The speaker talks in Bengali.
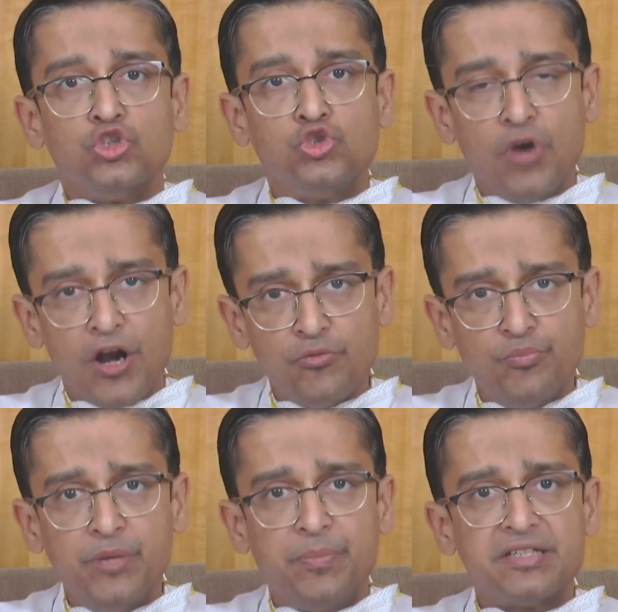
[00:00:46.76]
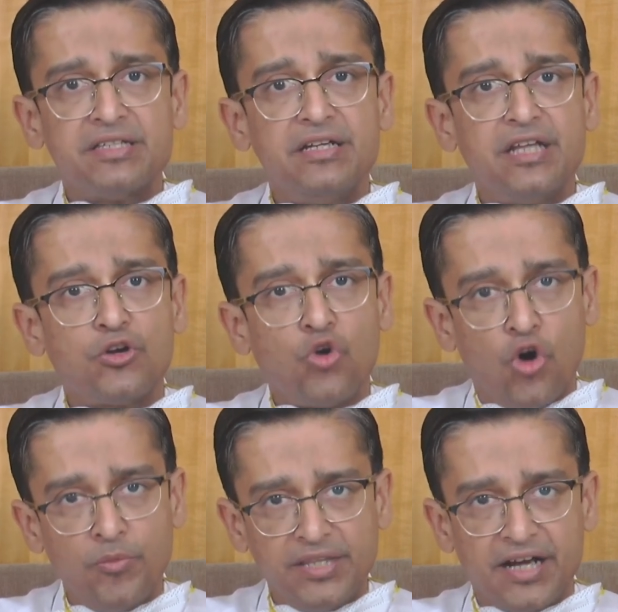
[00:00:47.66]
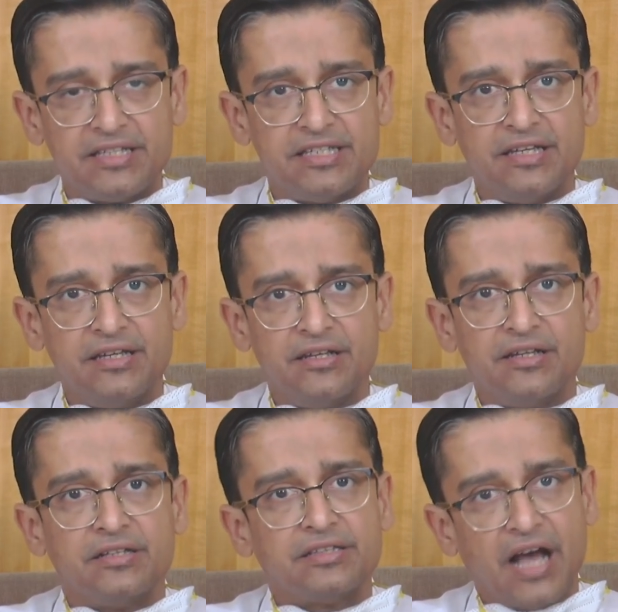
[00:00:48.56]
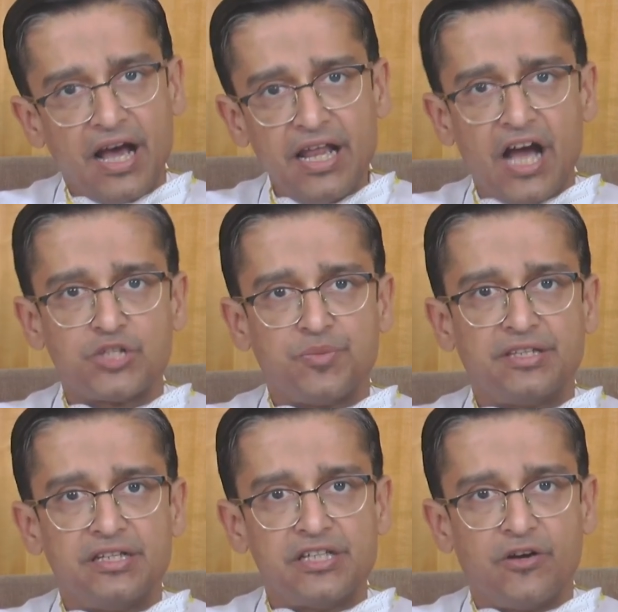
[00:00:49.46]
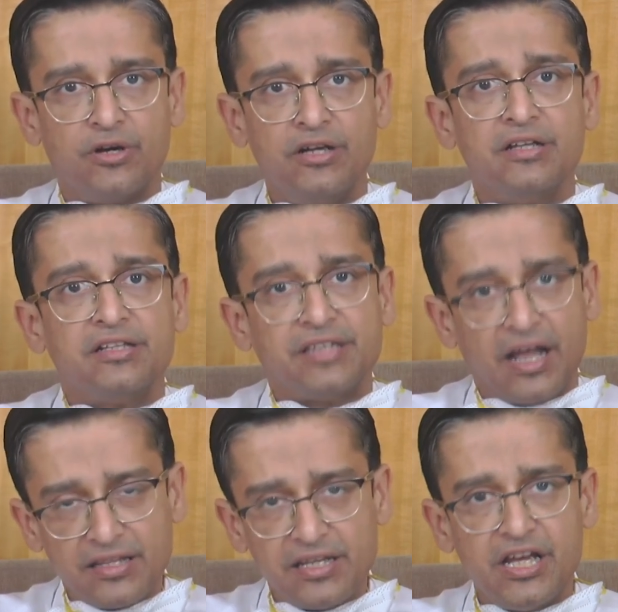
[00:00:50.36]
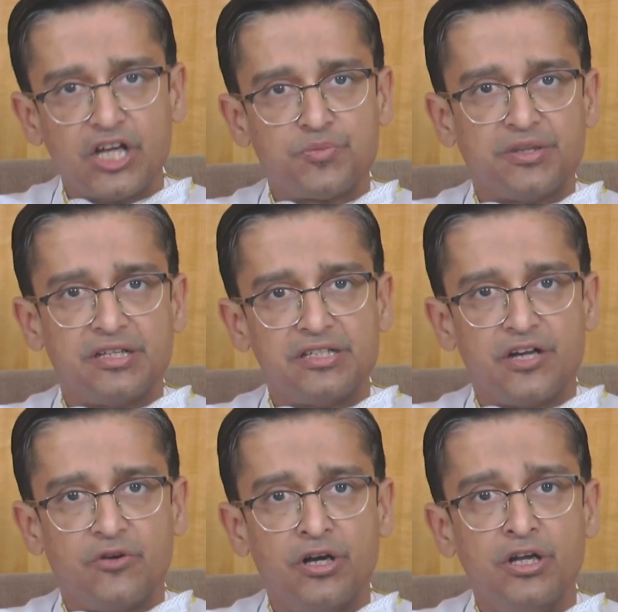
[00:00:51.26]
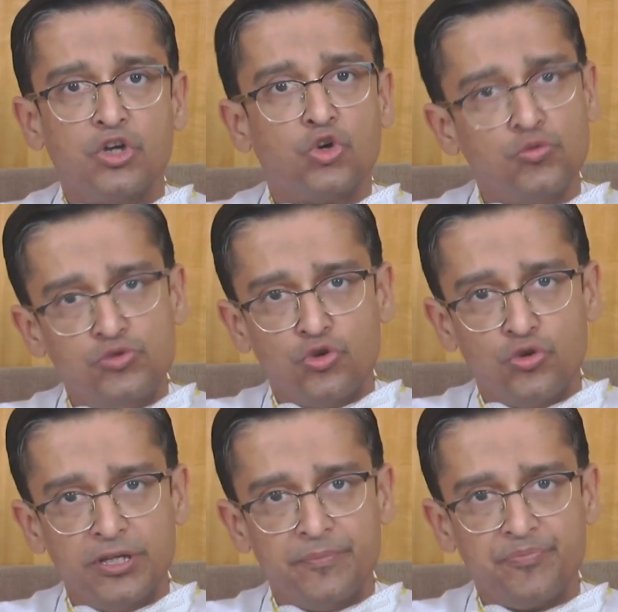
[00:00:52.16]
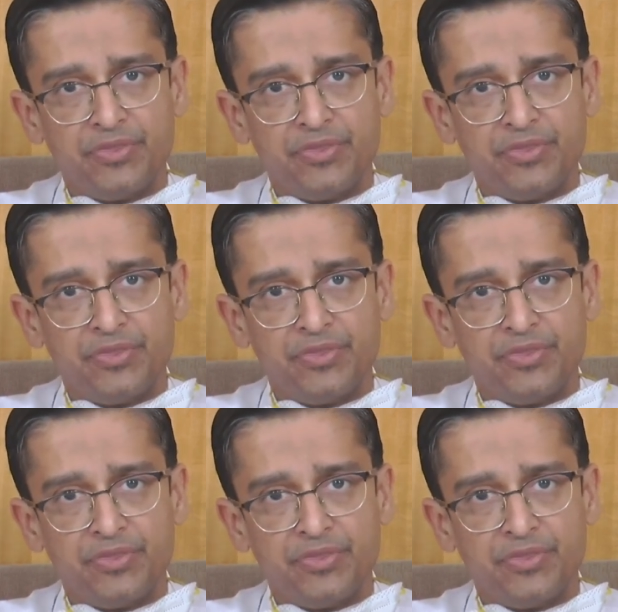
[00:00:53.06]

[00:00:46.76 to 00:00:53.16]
চুরানব্বই পার্সেন্টের কম থাকছে তাহলে হাসপাতালে যাওয়া তাড়াতাড়ি হাসপাতালে যাওয়া খুব জরুরি